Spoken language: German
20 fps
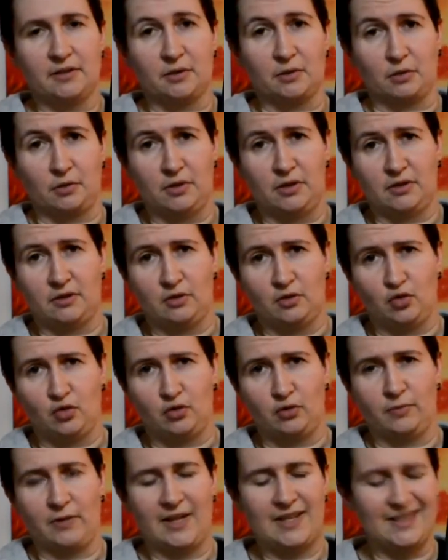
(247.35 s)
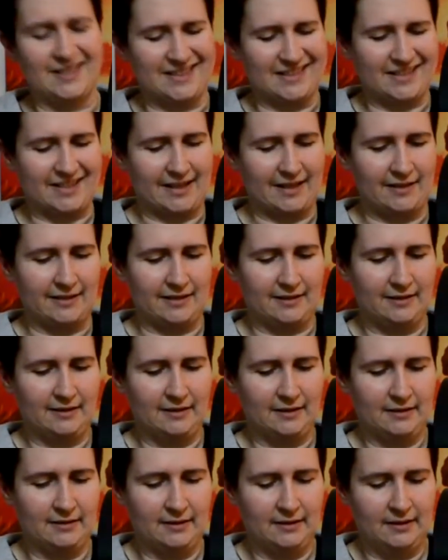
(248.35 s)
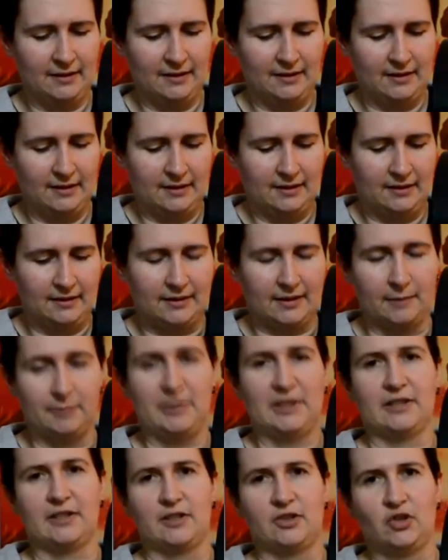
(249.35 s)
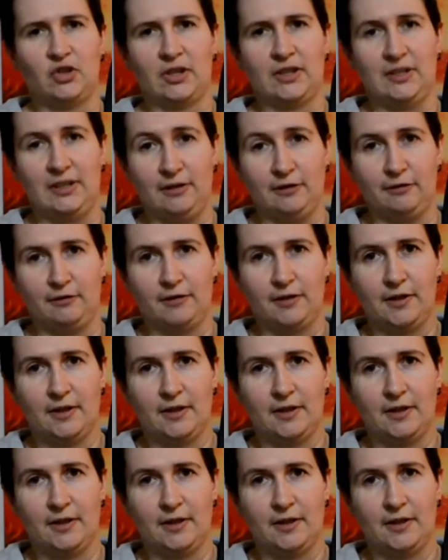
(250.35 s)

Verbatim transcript: zur größten Schwäche des Ganzen, nämlich das Stativ.